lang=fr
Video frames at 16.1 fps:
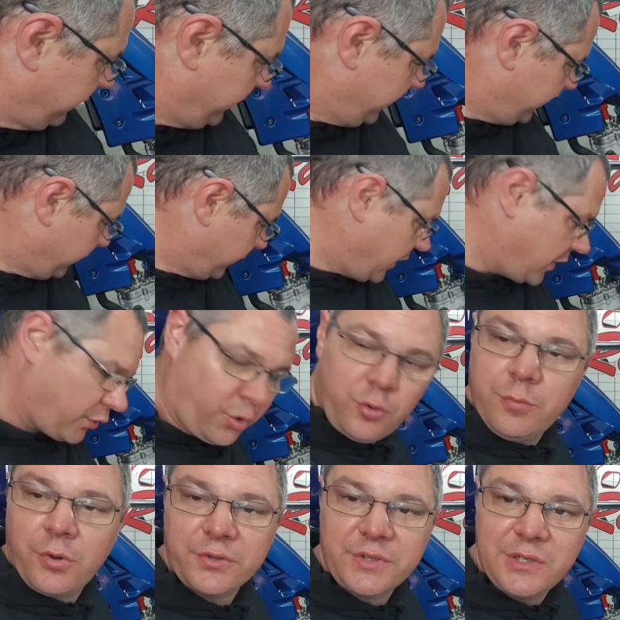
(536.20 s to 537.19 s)
a fait, c'est on a
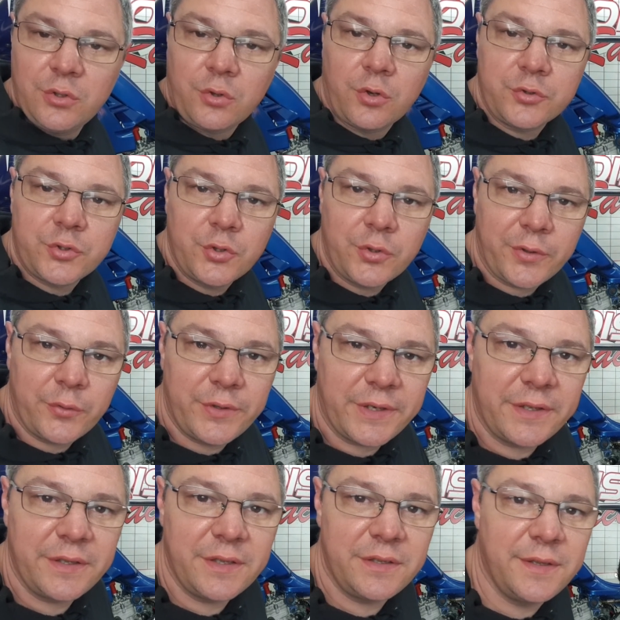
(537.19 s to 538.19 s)
rebandé le ressort et on
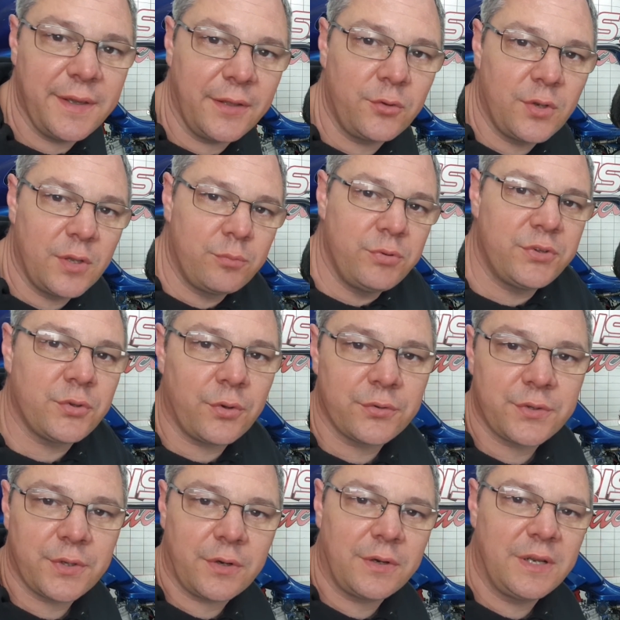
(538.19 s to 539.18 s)
a gagné direct de la
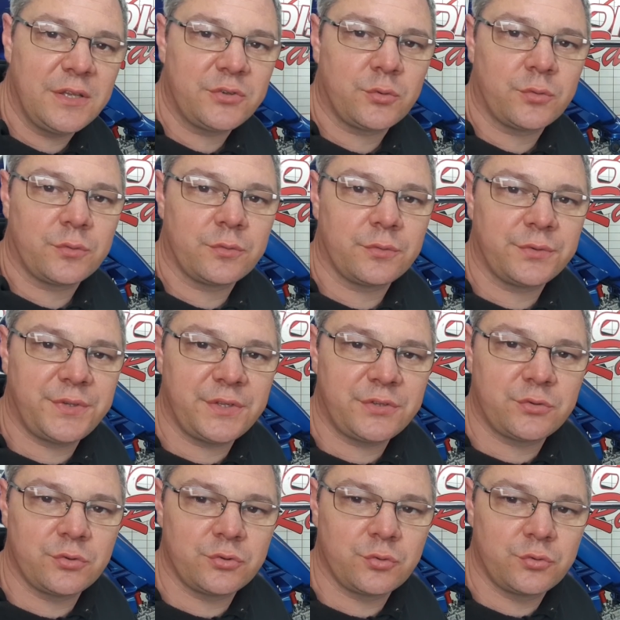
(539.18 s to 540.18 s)
puissance. Alors là, ce qu'on
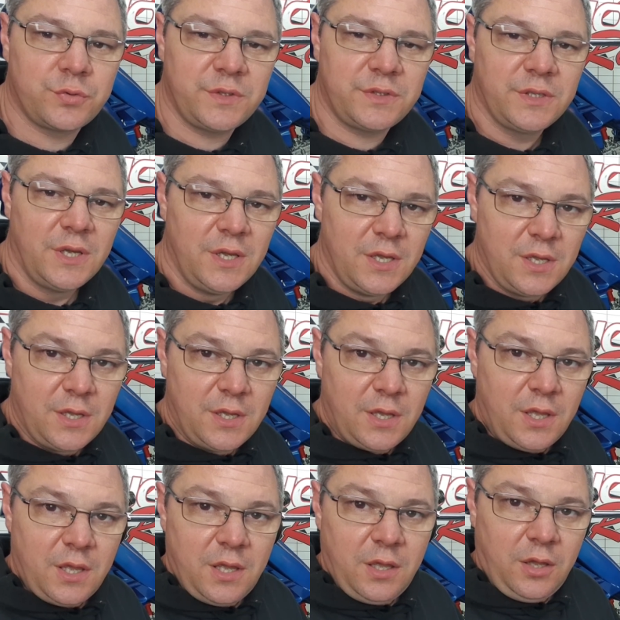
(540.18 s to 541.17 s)
teste tout de suite,
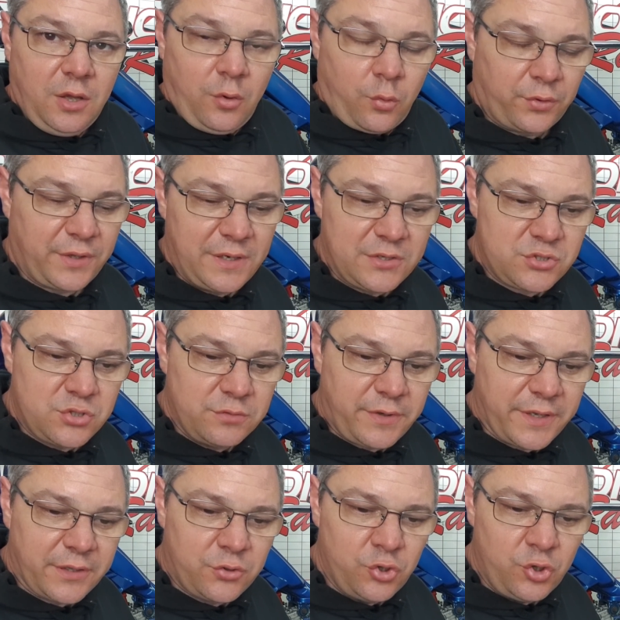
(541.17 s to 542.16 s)
on allège le
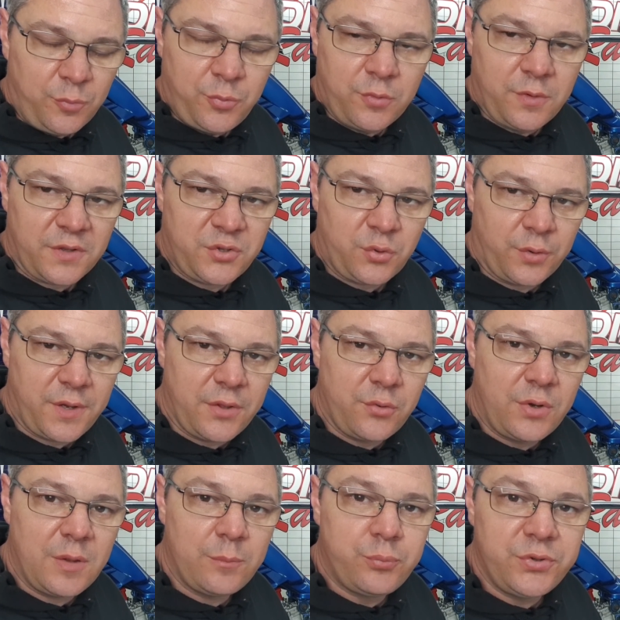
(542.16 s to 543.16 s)
variateur pour voir si on gagne
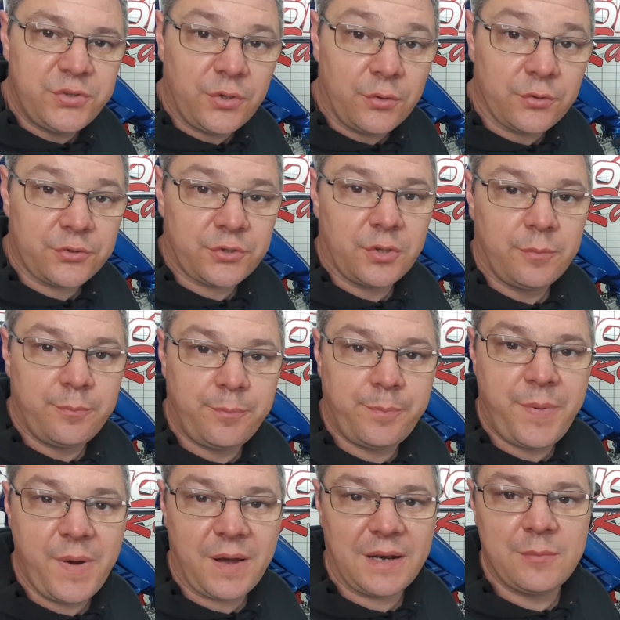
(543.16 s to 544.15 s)
de la puissance
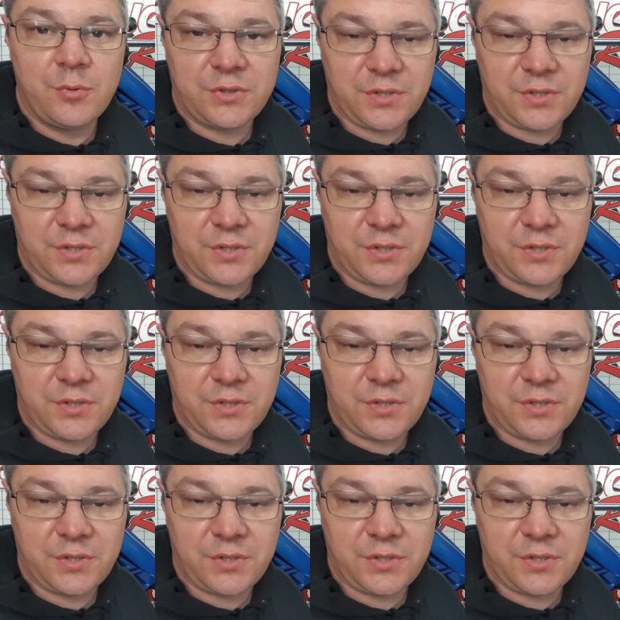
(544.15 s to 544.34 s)
par la